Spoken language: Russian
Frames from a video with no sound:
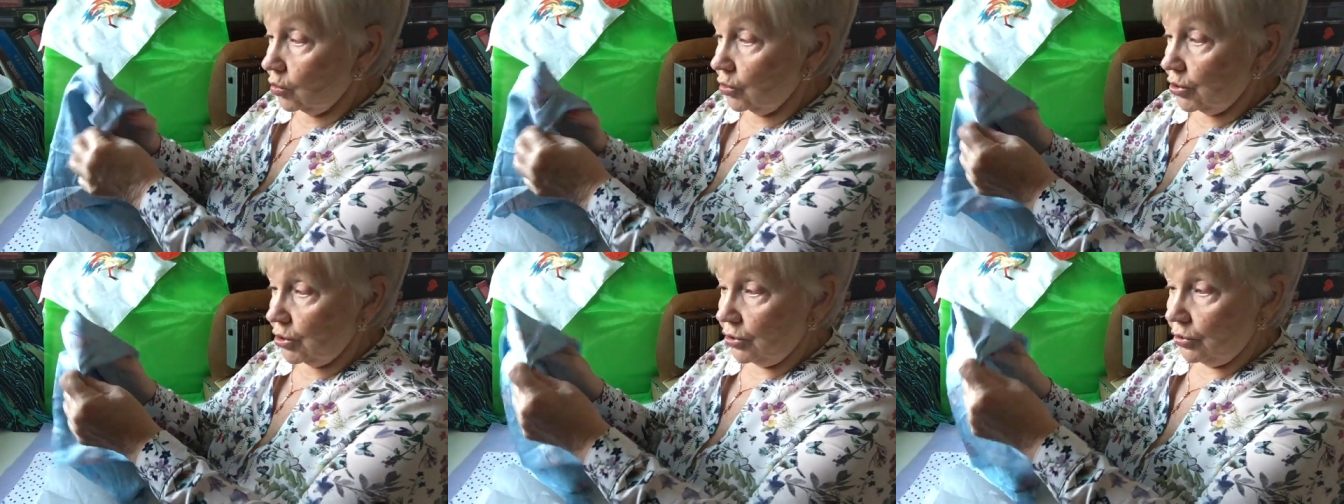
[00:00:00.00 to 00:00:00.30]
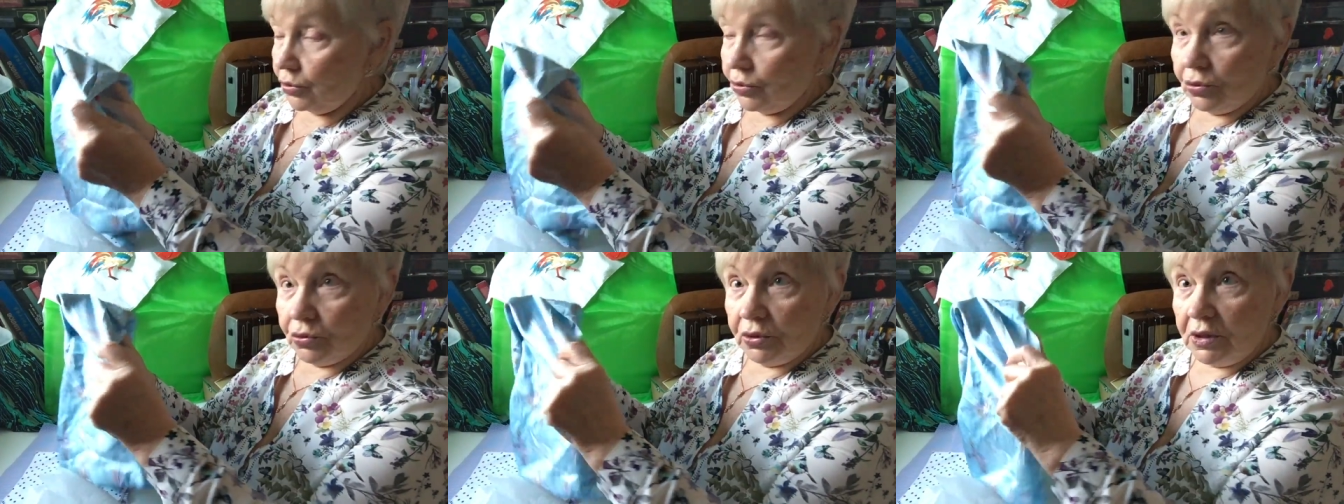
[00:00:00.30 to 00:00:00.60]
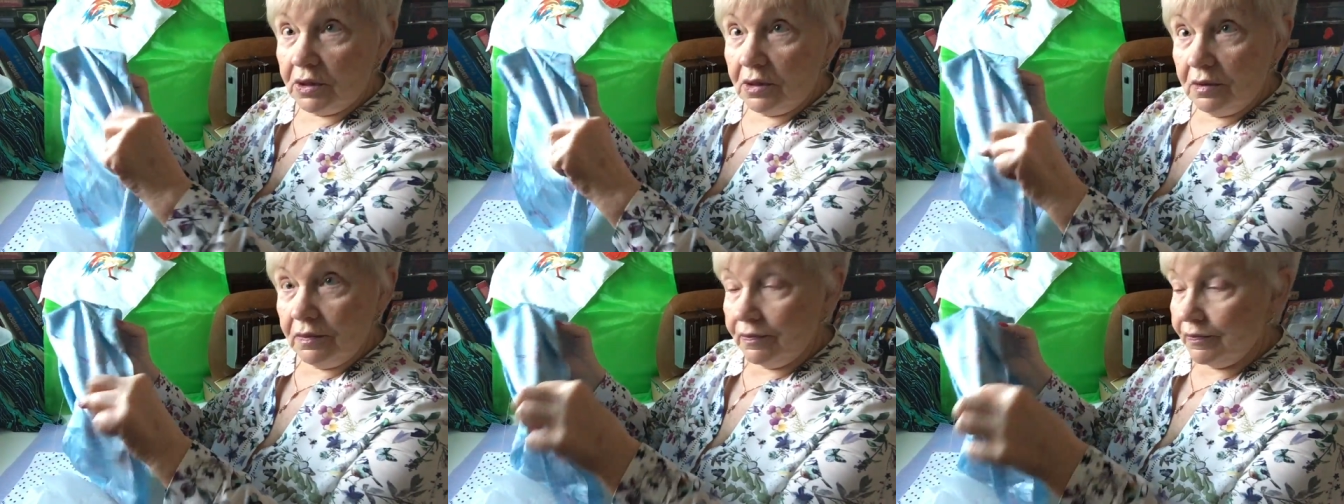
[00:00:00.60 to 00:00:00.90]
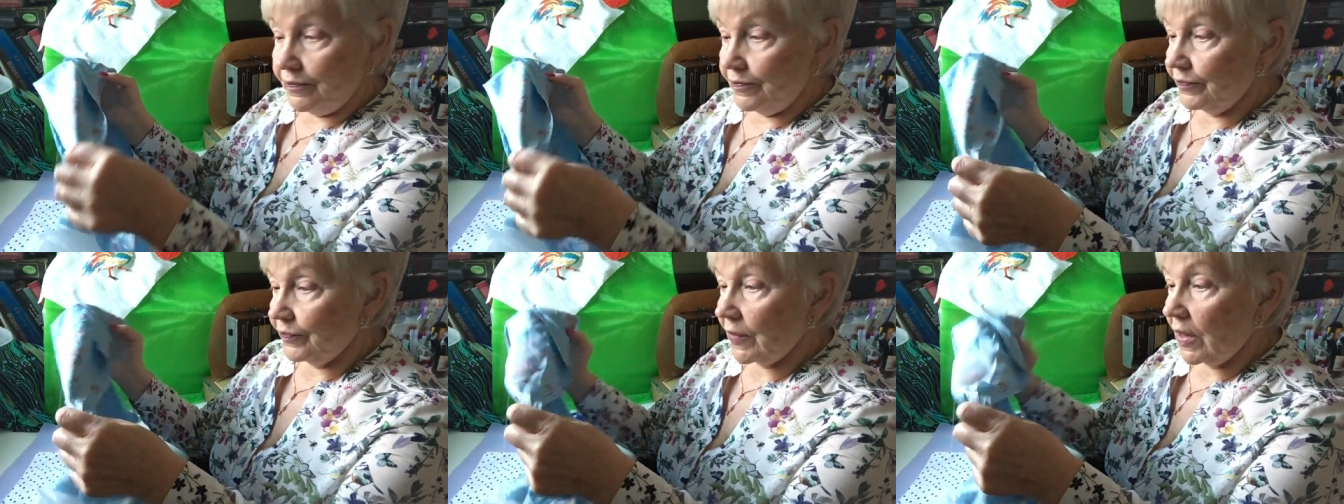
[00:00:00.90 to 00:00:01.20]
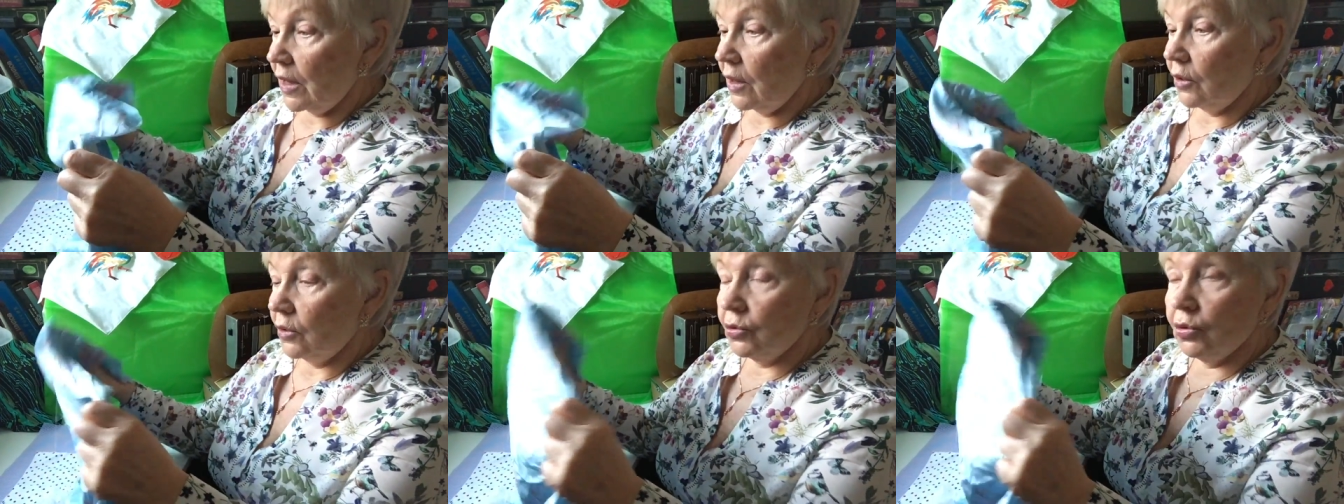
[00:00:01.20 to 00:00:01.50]
очень тонкий,
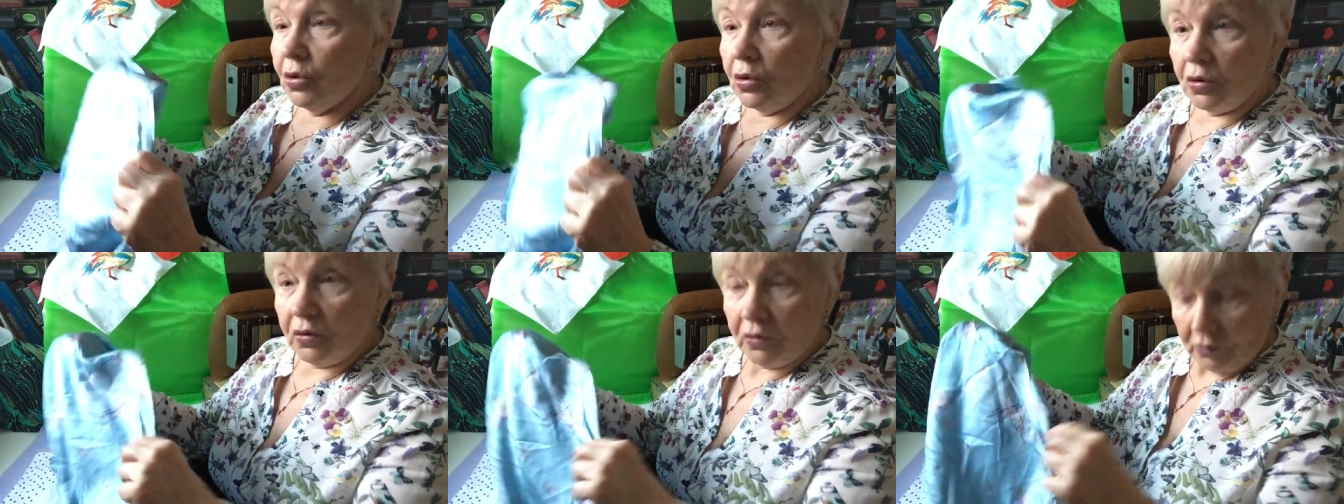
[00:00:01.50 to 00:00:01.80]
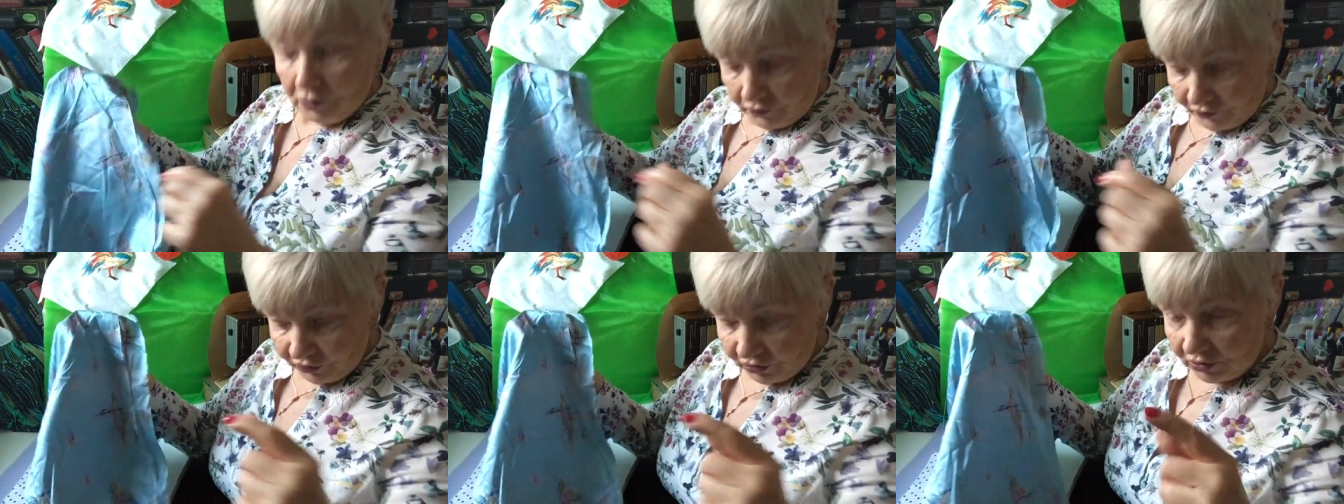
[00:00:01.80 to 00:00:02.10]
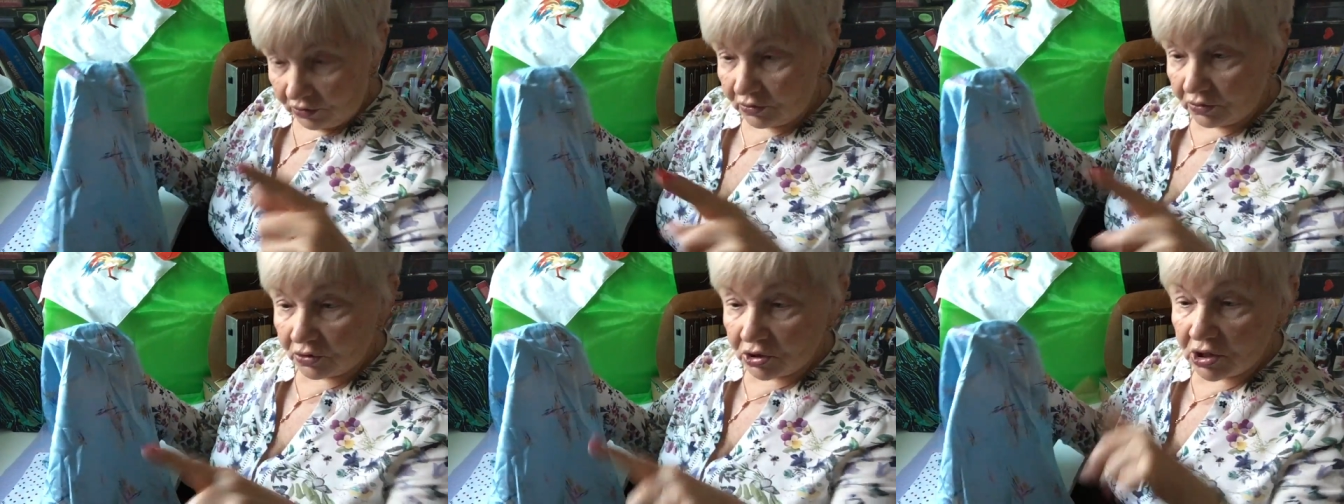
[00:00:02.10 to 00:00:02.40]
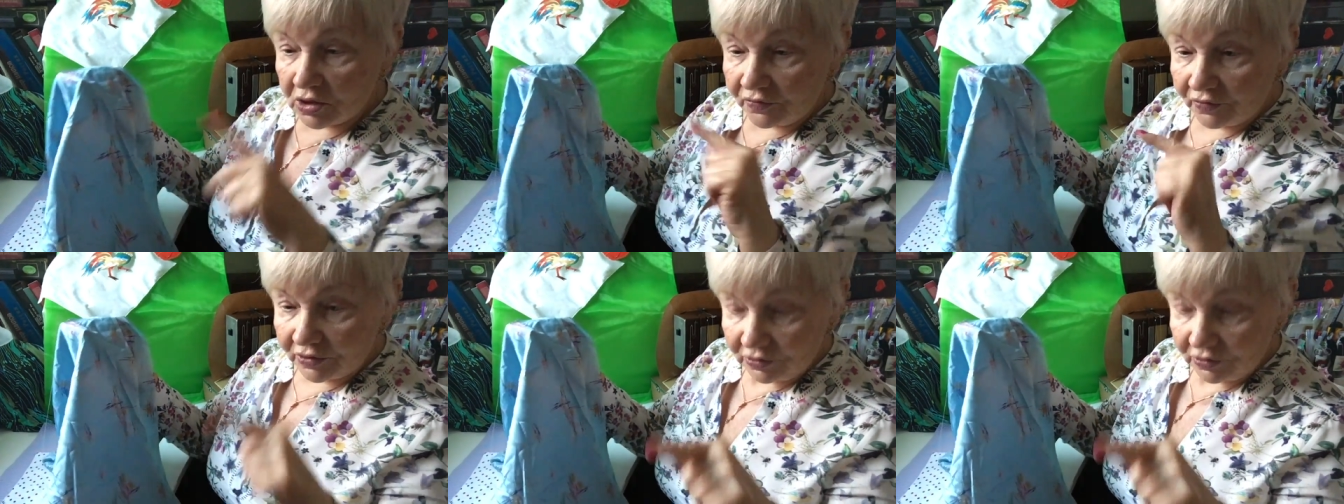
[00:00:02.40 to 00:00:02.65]
но вот этот шарф,